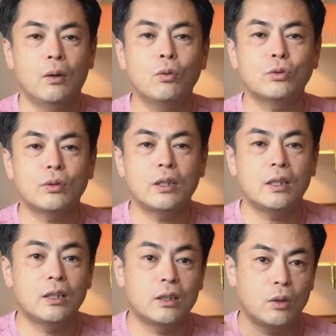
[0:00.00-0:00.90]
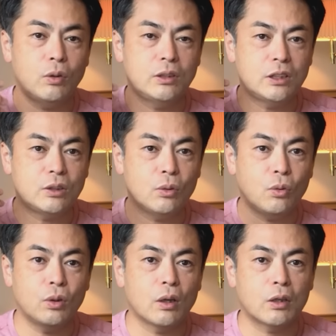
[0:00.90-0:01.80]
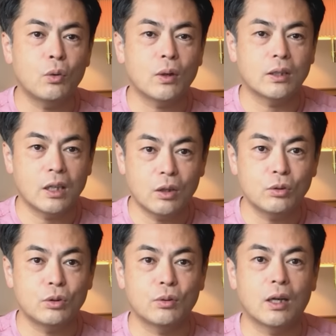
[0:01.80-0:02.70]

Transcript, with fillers: 置くとね、より西の方位が強化できるっていう